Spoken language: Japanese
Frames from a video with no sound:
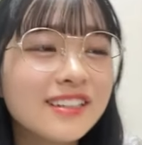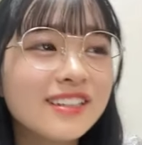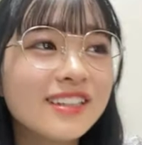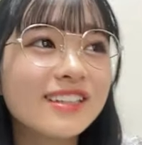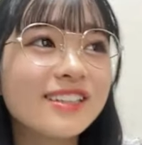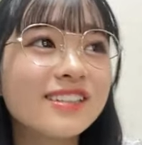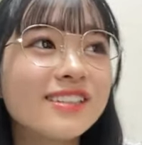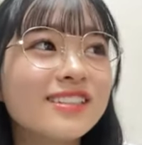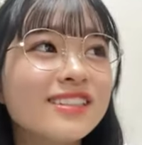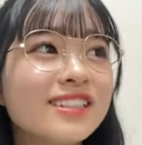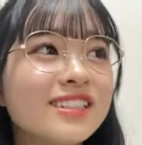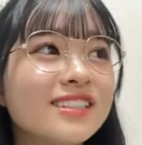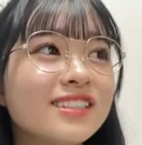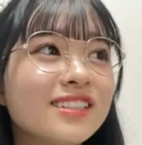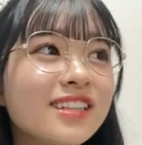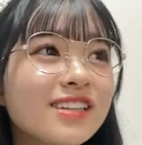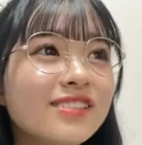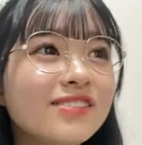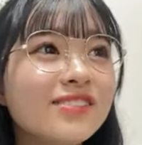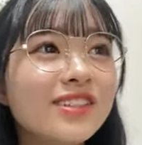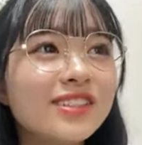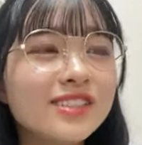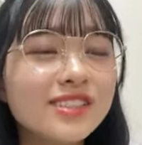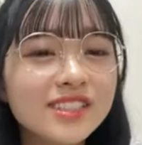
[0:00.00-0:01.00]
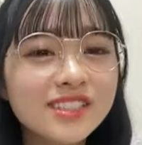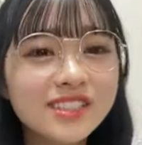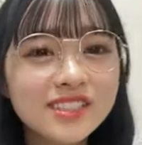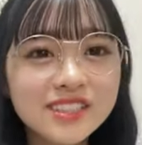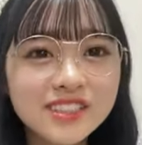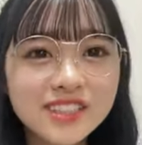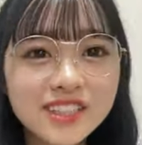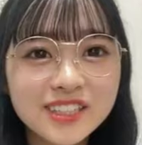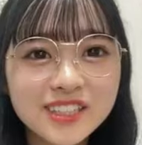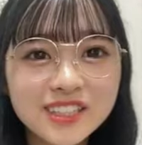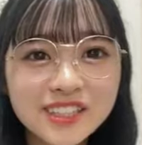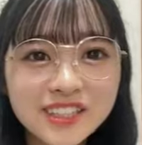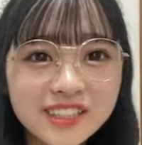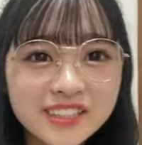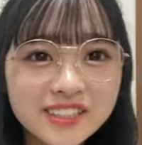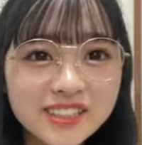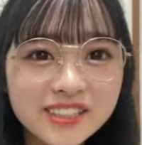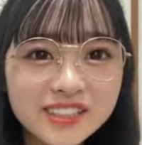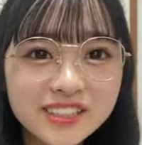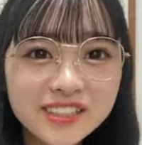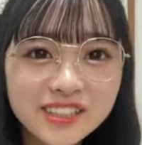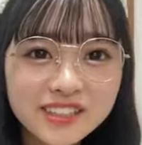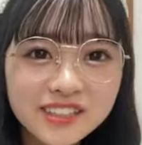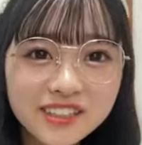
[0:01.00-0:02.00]
あの、私、ナンバー渡る焼け大
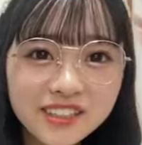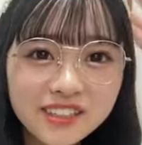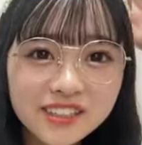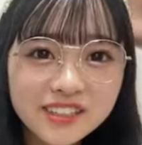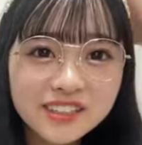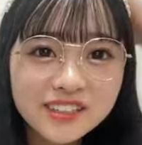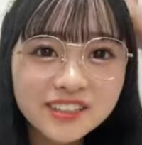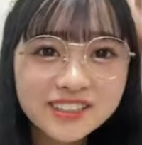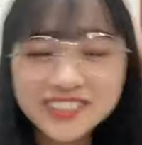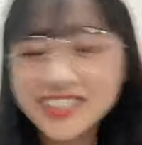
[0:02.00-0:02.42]
作戦が、